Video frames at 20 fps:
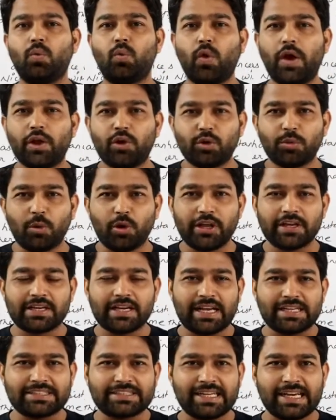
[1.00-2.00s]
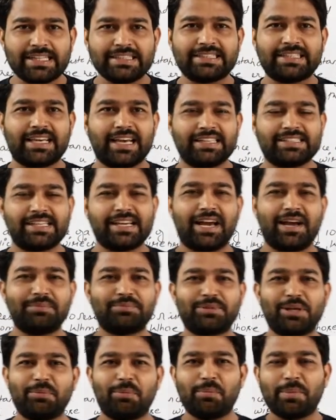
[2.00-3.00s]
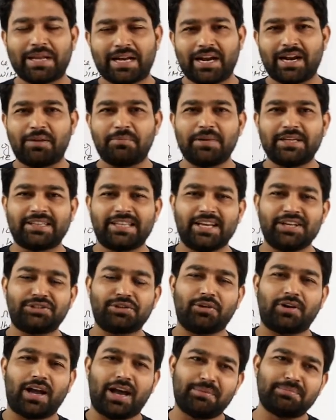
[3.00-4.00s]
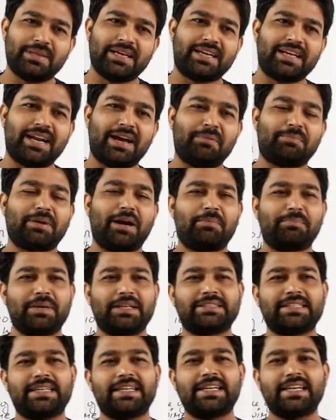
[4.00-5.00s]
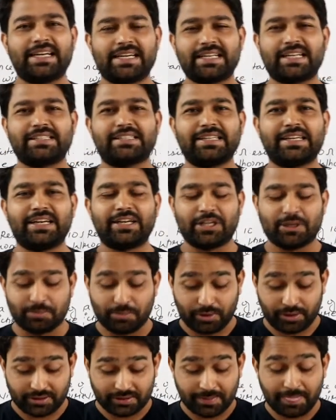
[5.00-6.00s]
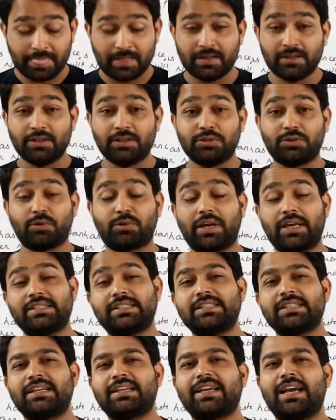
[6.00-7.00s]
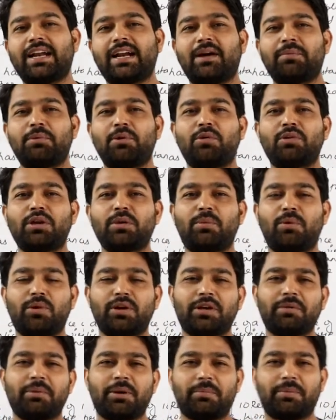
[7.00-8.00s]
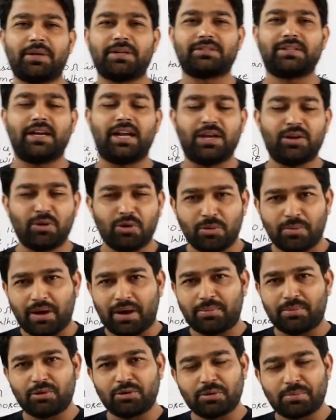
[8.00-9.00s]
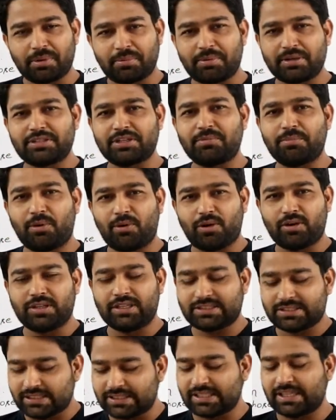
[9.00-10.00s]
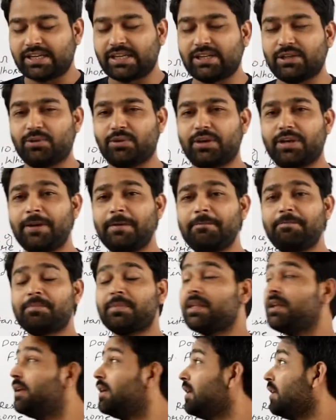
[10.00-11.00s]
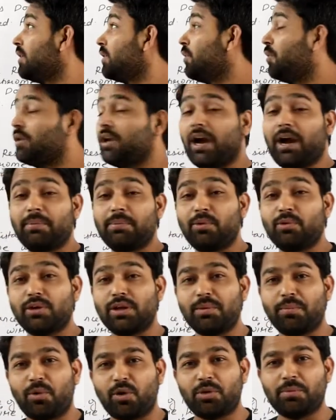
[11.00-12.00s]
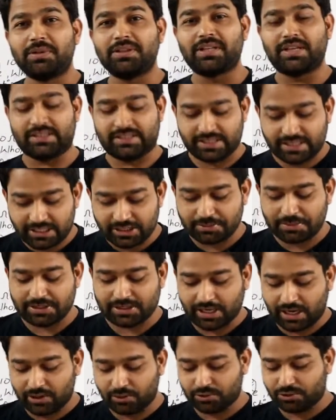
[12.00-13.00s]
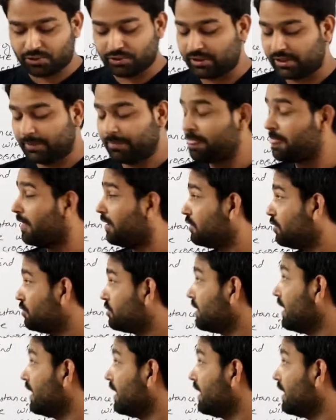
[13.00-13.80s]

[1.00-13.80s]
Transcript: वेरी गुड मॉर्निंग क्लास टेंथ कैसे हैं आप सब मेरा नाम नितेश और आप देख रहे हैं आपका अपना चैनल एनकेसी लर्निंग पॉइंट तो कैसी चल रही है आप लोगों की बोर्ड की प्रिपरेशन आई होप आप लोगों की प्रिपरेशन बहुत अच्छी चल रही होगी क्योंकि आप लोगों के लिए बोर्ड मंत्रा सीरीज भी स्टार्ट हो चुकी है तो